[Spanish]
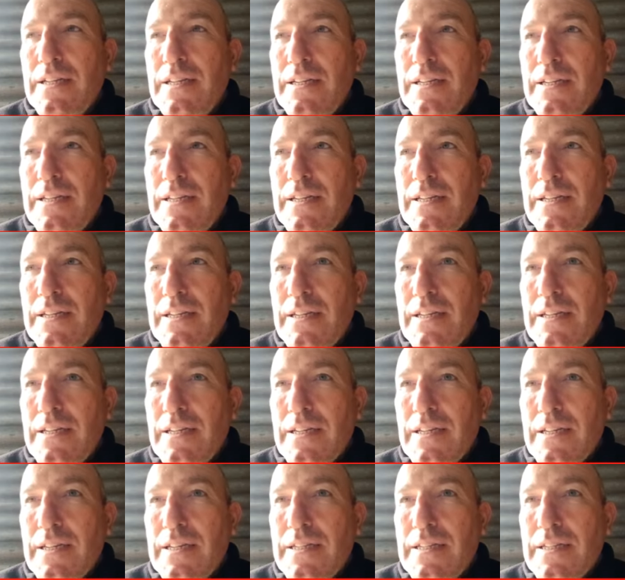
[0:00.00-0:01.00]

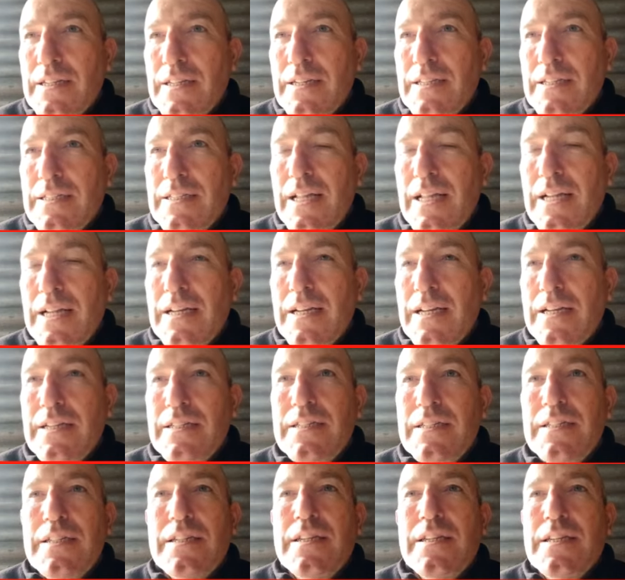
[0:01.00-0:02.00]
eh, que, están
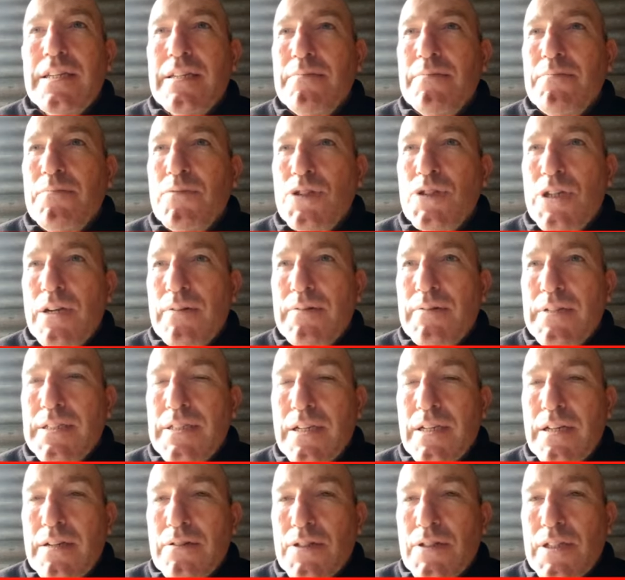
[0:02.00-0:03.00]
ahí, eh, muchas
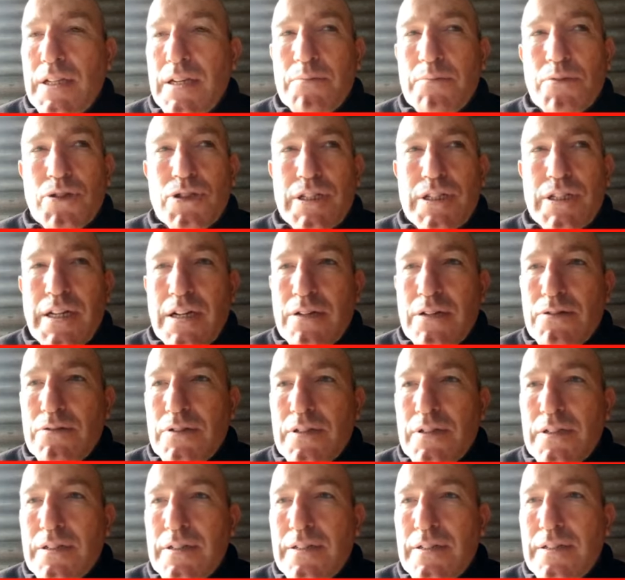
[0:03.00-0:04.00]
veces los tenemos
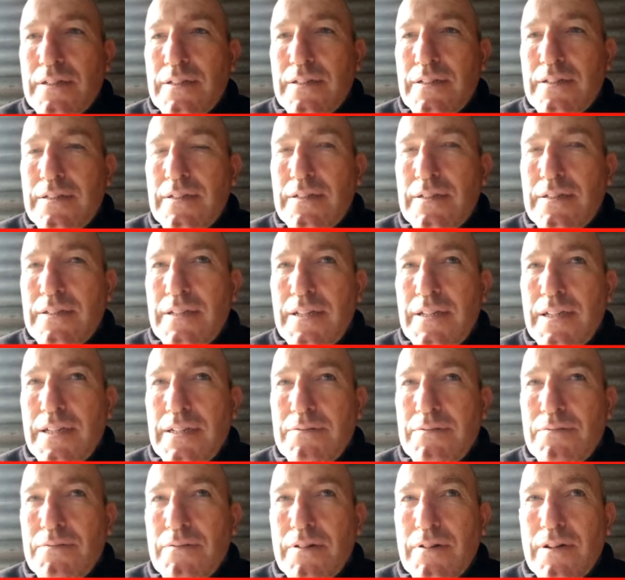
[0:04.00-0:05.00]
tirados en,
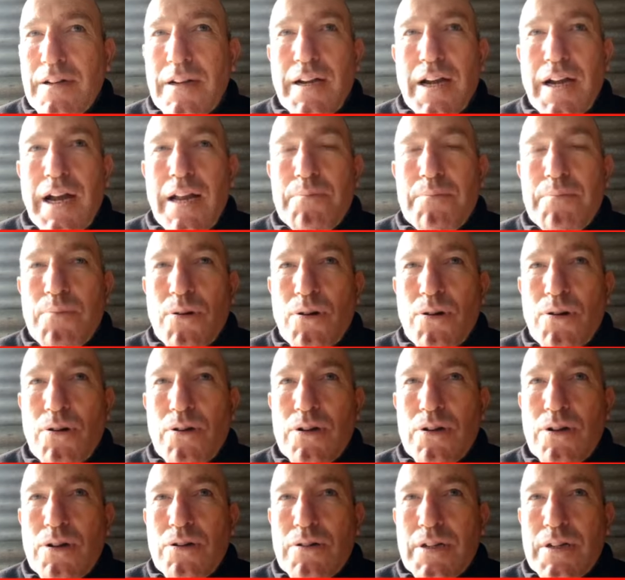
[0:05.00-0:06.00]
un
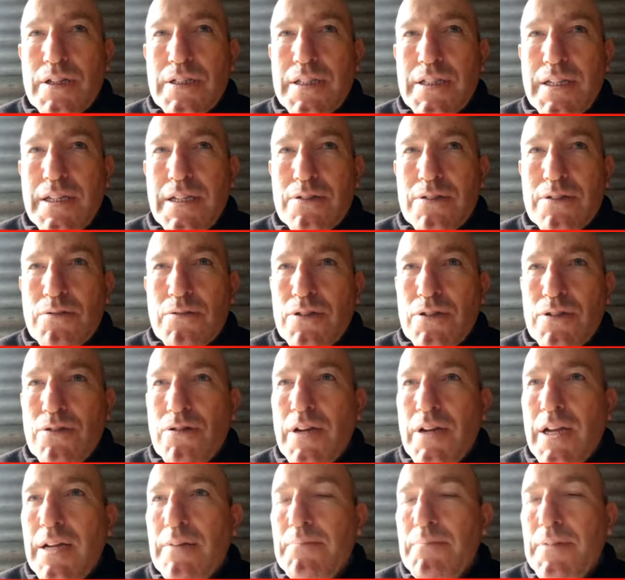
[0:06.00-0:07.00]
galpón o lo que sea, sobre
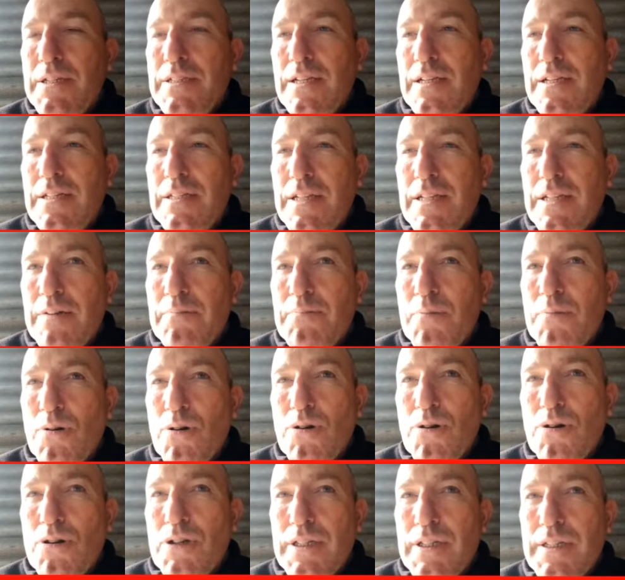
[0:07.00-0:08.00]
todo las empresas de
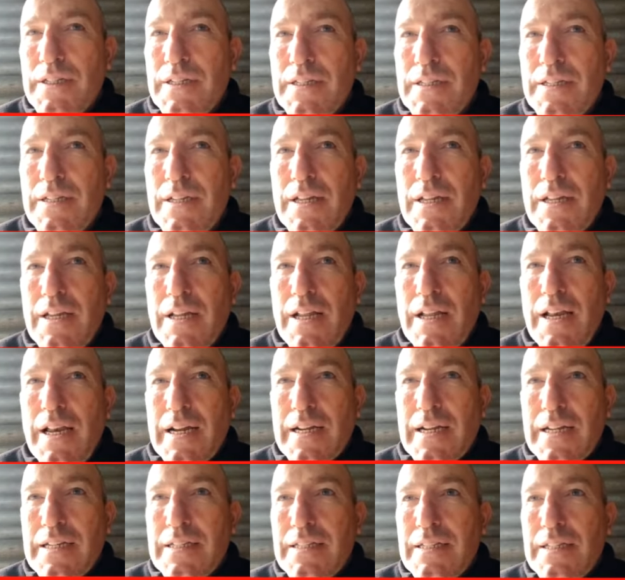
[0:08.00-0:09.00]
transporte,
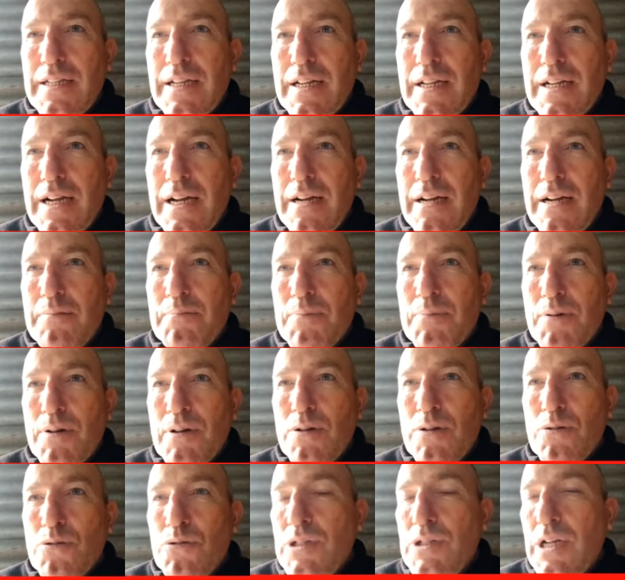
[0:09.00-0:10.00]
la gente del campo
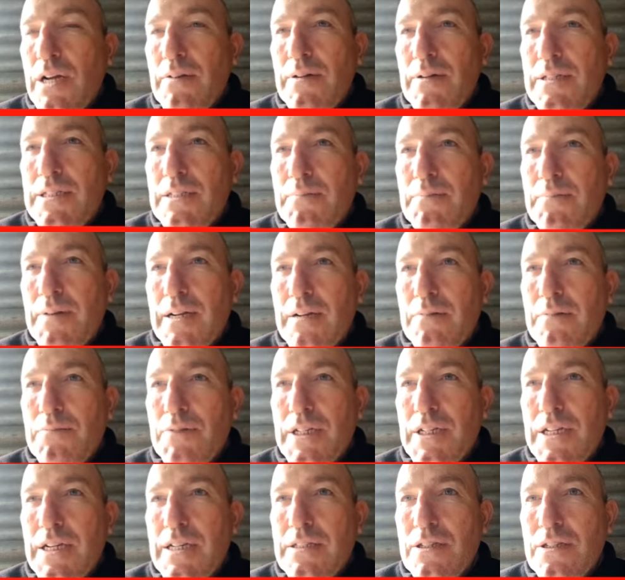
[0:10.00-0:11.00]
que los usaba así para
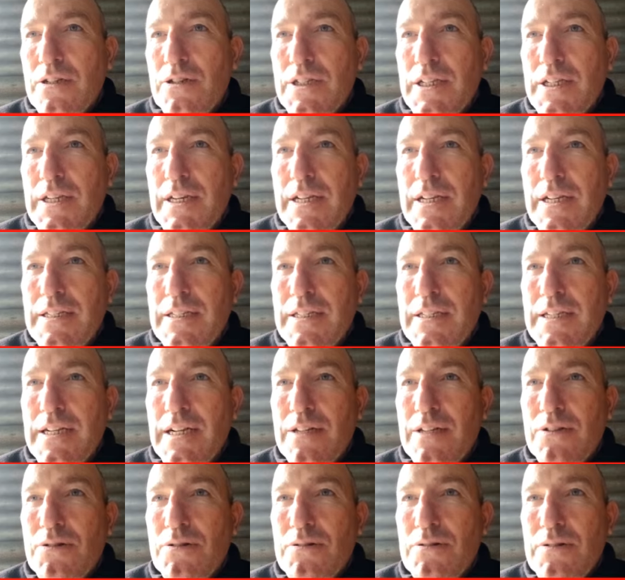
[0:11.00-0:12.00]
comunicarse, los tienen ahí
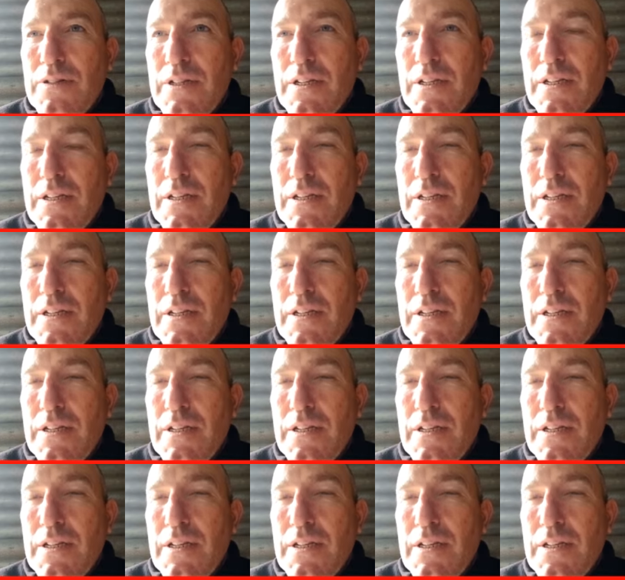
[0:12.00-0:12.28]
tirados.